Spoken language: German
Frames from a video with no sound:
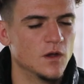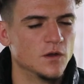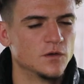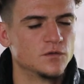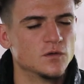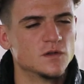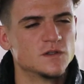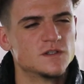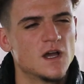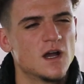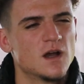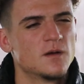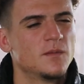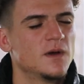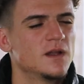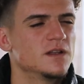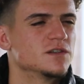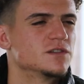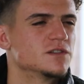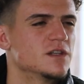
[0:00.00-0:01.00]
Ich würde sagen,
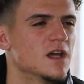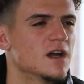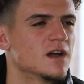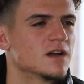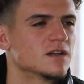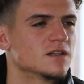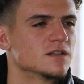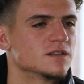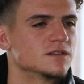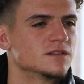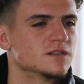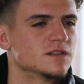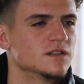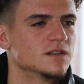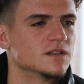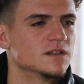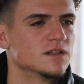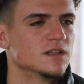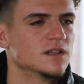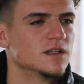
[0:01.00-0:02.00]
meine Stärken
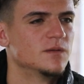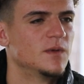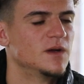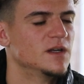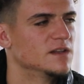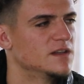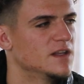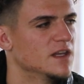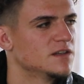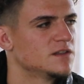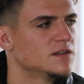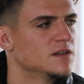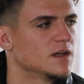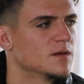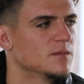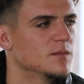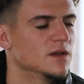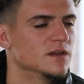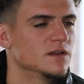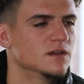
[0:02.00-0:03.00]
sind äh, meine
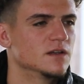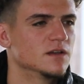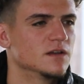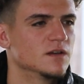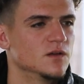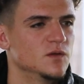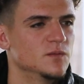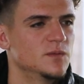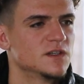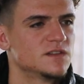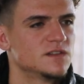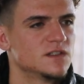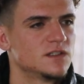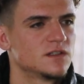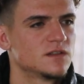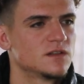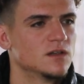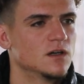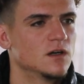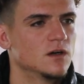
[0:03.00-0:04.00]
Technik, meine
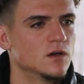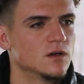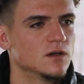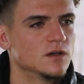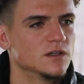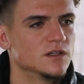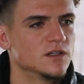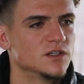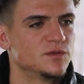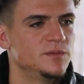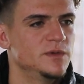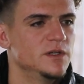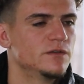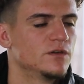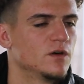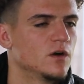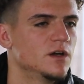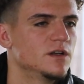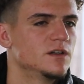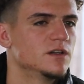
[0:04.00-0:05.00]
Übersicht, auch äh,
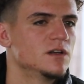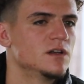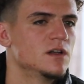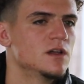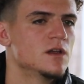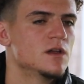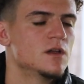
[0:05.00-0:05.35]
Spielfreude.